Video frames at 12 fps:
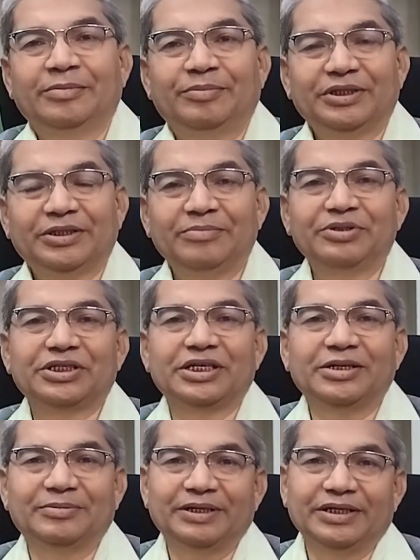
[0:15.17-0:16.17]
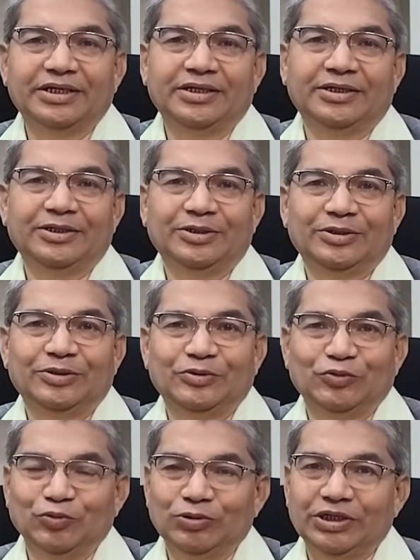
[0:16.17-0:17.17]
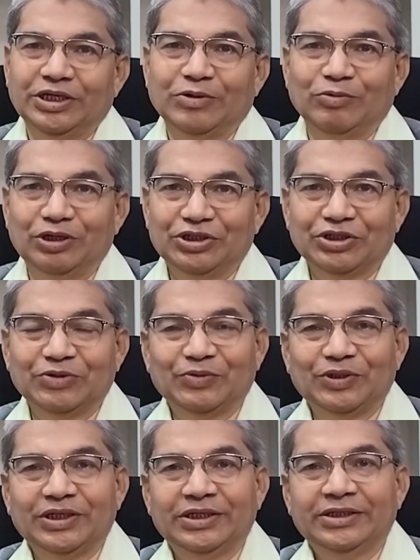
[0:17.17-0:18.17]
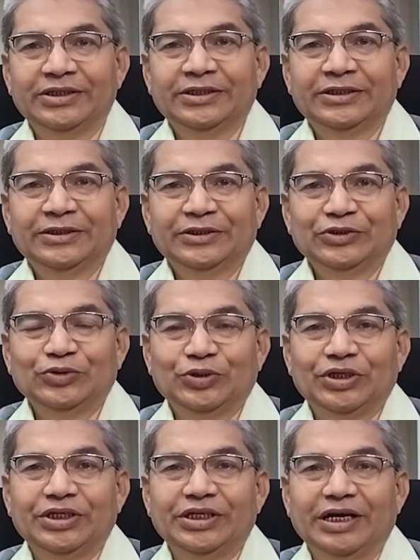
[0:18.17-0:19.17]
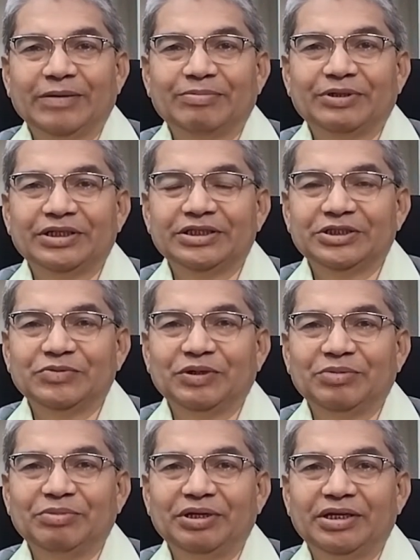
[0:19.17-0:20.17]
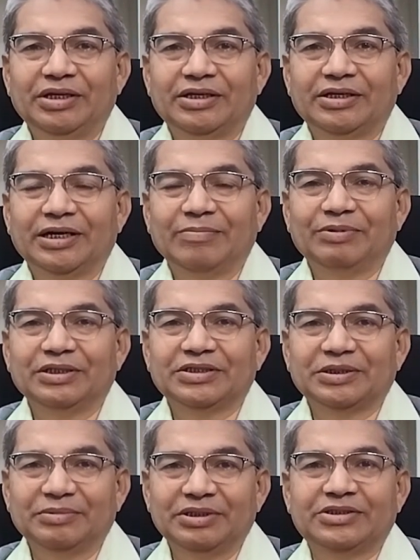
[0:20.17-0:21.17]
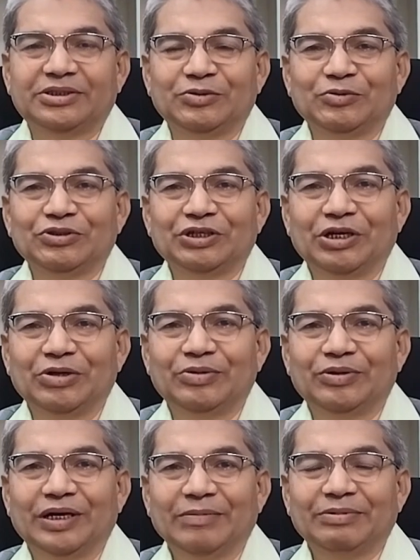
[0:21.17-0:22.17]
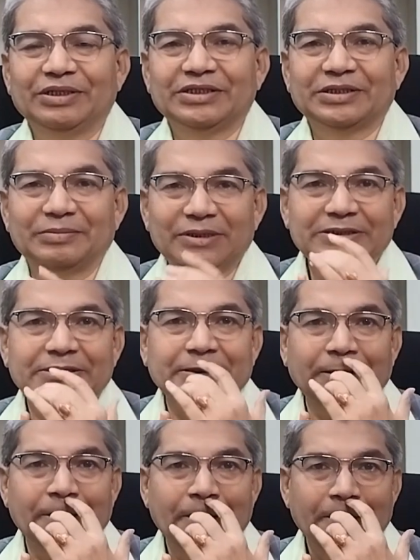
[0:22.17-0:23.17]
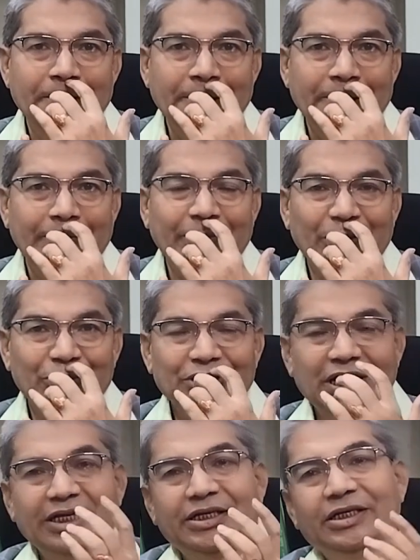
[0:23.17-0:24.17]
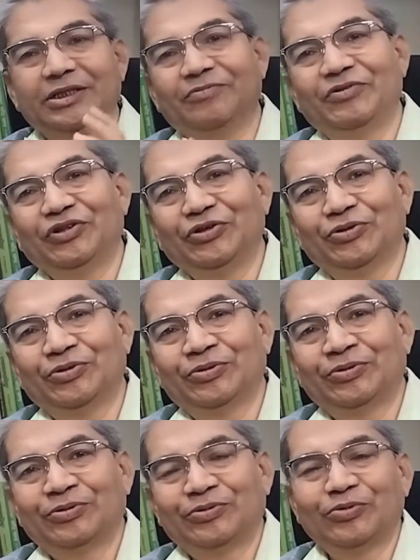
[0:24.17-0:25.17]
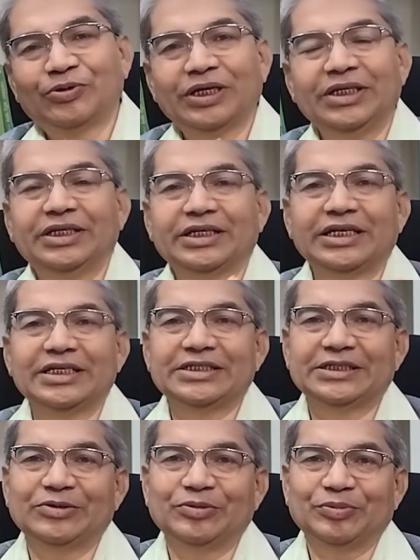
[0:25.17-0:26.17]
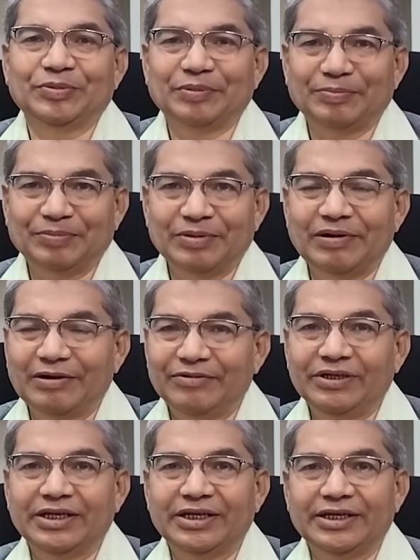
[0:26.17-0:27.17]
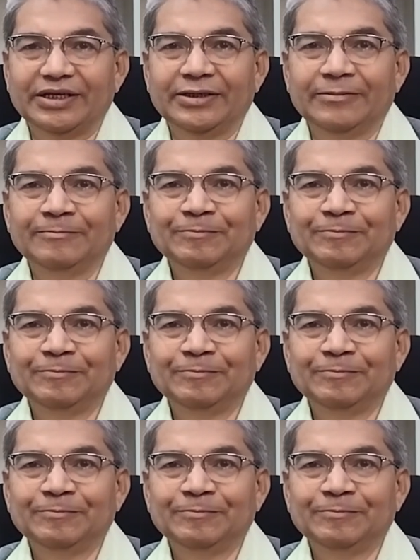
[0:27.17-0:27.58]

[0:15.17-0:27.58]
प्रथम विषय हमारा रूल द रेगुलेशन होगा जो कि आपके जीवन में आपकी समस्त योजनाओं आपकी समस्त व्यावसायिक गतिविधियों को कहीं ना कहीं से वो प्रभावित करेगा